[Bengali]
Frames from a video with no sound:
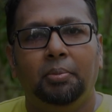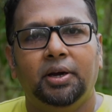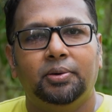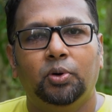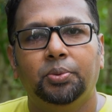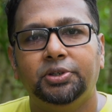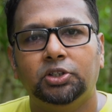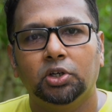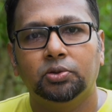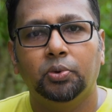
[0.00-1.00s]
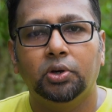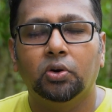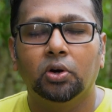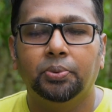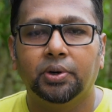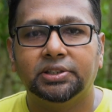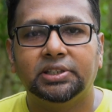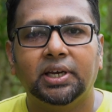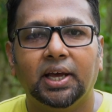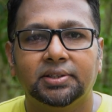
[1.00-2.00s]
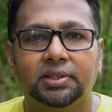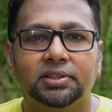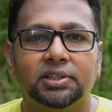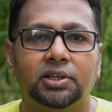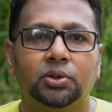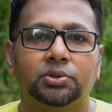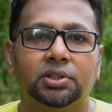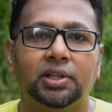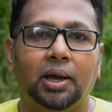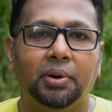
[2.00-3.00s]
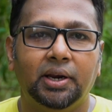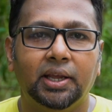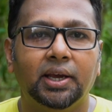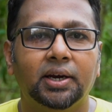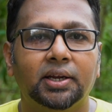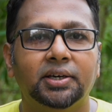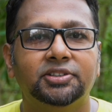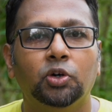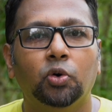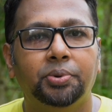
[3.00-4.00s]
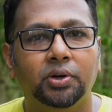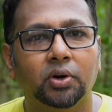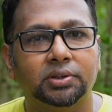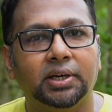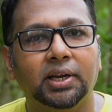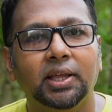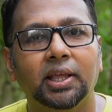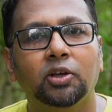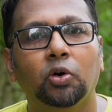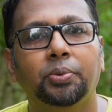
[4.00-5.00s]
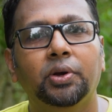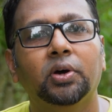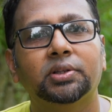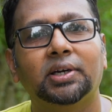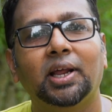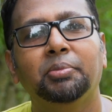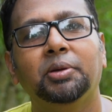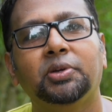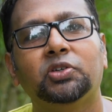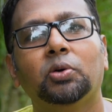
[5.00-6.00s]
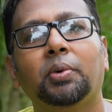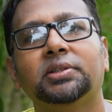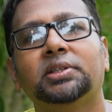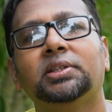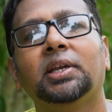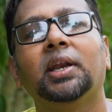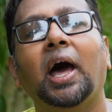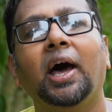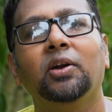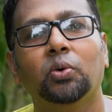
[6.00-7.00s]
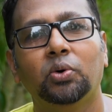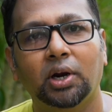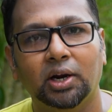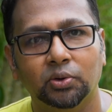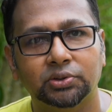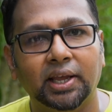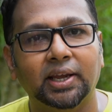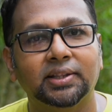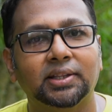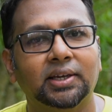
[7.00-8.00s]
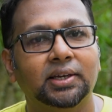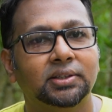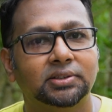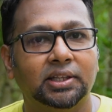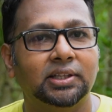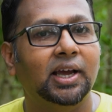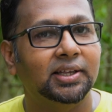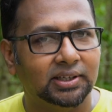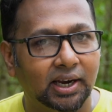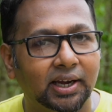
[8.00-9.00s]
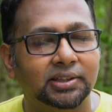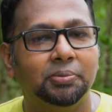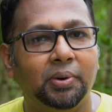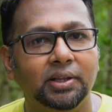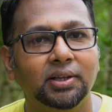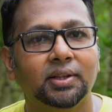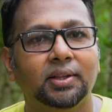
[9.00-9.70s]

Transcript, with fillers: আমার ভবিষ্যৎ পরিকল্পনা যেটা আছে সেটা হচ্ছে যে আমার এখানকার যে অভিজ্ঞতাটা এই অভিজ্ঞতাটা আমি বিশ্ব মানচিত্রের আরও অন্যান্য জায়গাতে যাতে কাজে লাগাতে পারি